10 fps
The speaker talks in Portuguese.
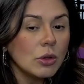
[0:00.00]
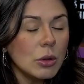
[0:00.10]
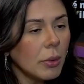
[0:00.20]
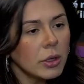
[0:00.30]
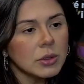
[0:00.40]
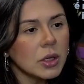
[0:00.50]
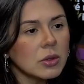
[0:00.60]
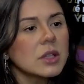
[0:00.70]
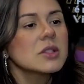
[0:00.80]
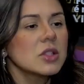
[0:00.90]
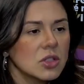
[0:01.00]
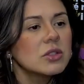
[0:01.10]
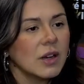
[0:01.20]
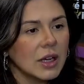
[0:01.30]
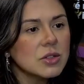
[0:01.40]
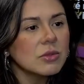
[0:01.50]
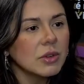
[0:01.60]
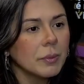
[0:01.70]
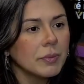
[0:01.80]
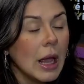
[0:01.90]
não importa o que aconteça, a gente vai
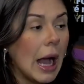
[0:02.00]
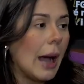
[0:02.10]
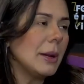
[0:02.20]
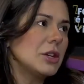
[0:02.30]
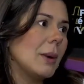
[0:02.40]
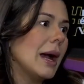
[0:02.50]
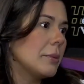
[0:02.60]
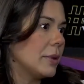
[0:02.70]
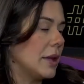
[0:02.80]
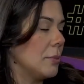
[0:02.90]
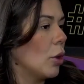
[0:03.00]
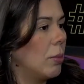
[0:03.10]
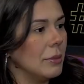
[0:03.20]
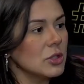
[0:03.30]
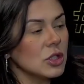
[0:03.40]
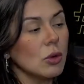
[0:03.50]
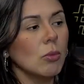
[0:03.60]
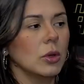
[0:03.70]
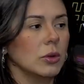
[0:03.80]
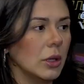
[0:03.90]
resolver. Ah, mas Mário, tem problemas que são
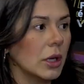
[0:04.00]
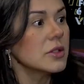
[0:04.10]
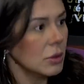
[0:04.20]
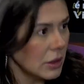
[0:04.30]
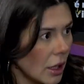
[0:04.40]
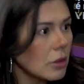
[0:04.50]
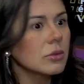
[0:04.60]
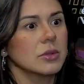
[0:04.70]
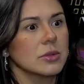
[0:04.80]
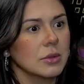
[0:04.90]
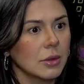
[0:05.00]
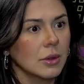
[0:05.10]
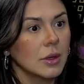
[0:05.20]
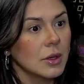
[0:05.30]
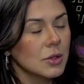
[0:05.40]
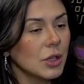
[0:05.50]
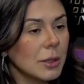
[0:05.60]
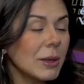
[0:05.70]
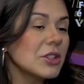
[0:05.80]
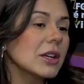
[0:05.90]
muito grandes. Eu entendo isso. Só
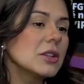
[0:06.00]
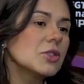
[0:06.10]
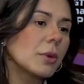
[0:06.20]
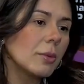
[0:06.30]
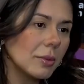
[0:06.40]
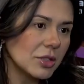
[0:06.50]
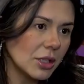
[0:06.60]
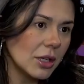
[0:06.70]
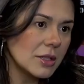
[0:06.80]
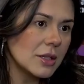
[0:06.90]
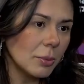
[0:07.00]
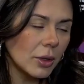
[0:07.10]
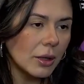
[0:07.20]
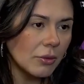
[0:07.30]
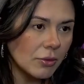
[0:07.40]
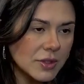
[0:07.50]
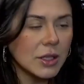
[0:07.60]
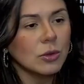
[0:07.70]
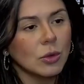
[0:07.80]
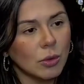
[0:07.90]
que para chegar nesses problemas grandes é porque você
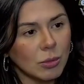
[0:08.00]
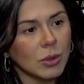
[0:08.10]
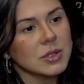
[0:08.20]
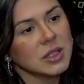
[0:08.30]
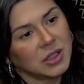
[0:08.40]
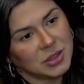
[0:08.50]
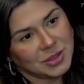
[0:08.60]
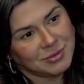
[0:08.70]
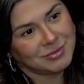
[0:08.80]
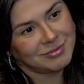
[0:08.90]
ignorou alguma coisa antes.